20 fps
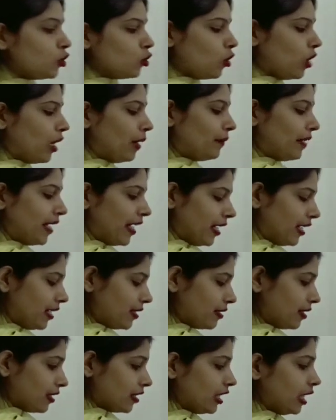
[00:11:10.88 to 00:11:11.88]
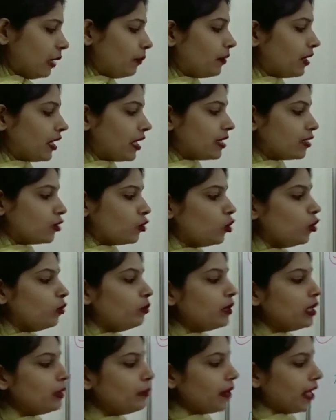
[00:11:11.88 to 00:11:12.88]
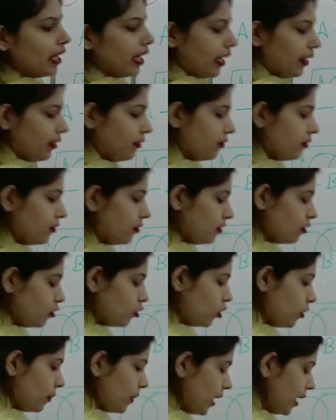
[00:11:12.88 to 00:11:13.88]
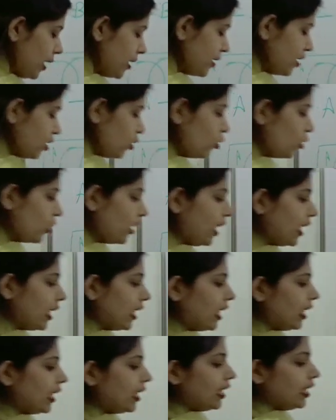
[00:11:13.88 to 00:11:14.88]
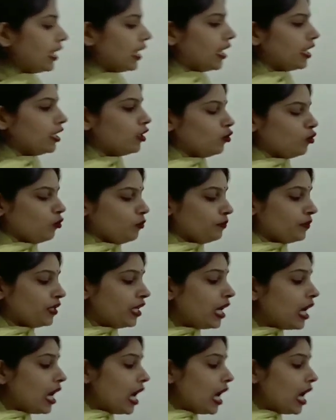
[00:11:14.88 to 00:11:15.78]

बट यू हम नहीं लिख सकते बिकॉज यू बी में है सो so, हमारा आंसर हो गया ए ई आई ओ